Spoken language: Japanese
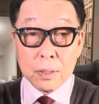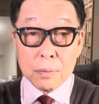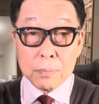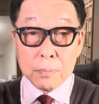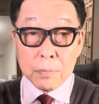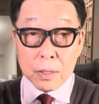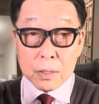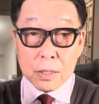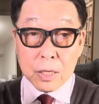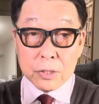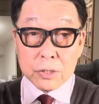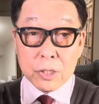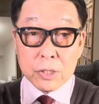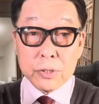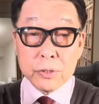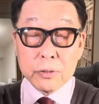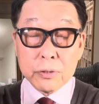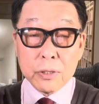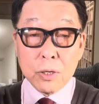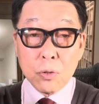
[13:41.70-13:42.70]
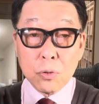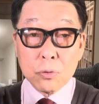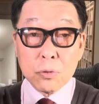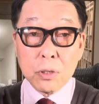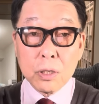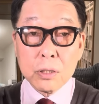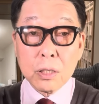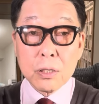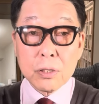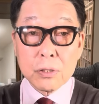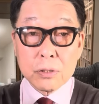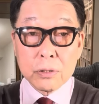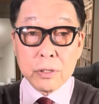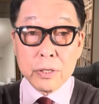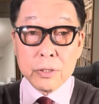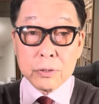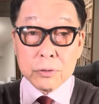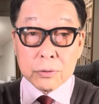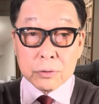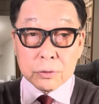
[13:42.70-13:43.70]
まだ1日ぐらい遅れてですね、
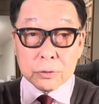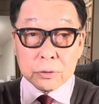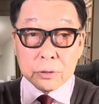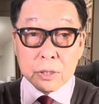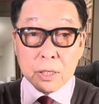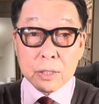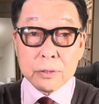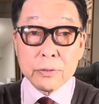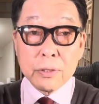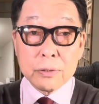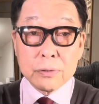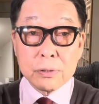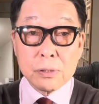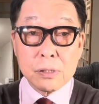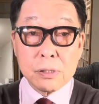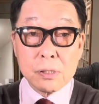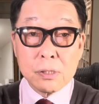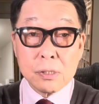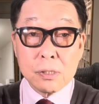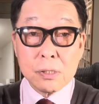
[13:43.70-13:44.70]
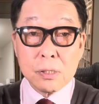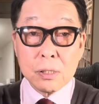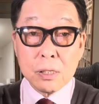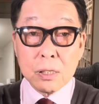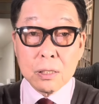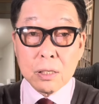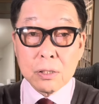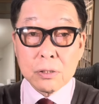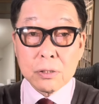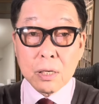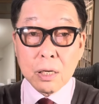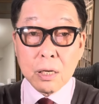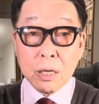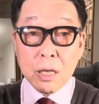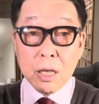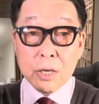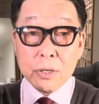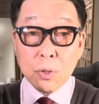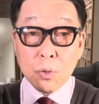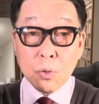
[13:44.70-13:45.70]
ゆっくりやってくる。えー、ですから
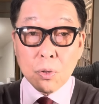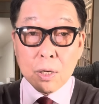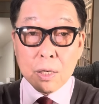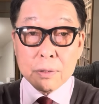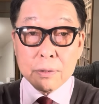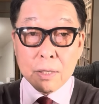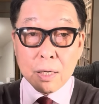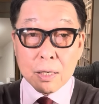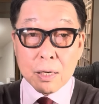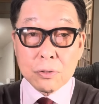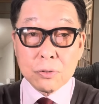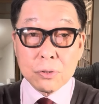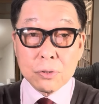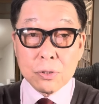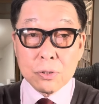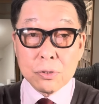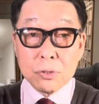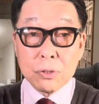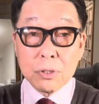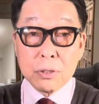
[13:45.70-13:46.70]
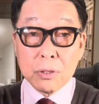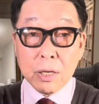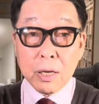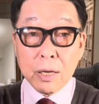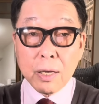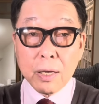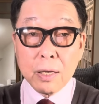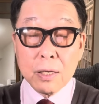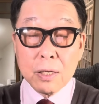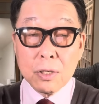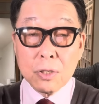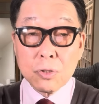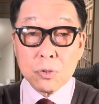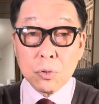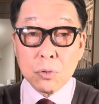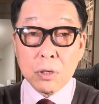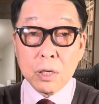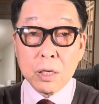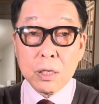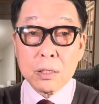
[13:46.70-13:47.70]
影響が長く続いて、
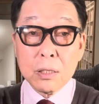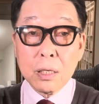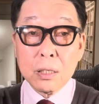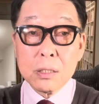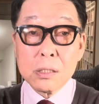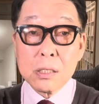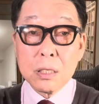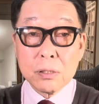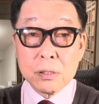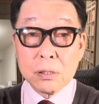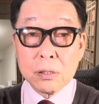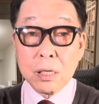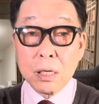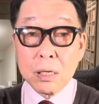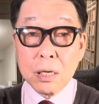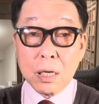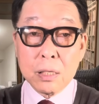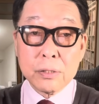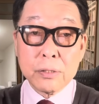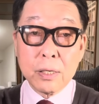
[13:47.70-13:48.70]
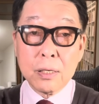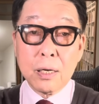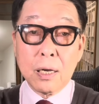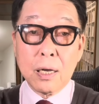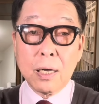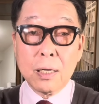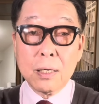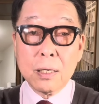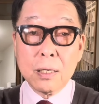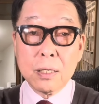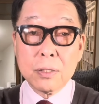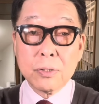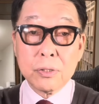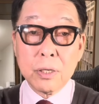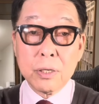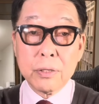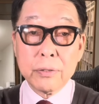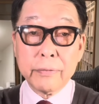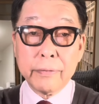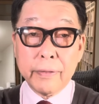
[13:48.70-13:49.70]
その間にですね、河川が氾濫し
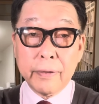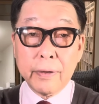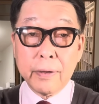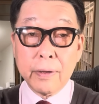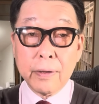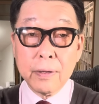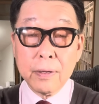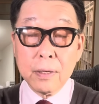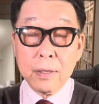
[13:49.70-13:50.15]
ていって、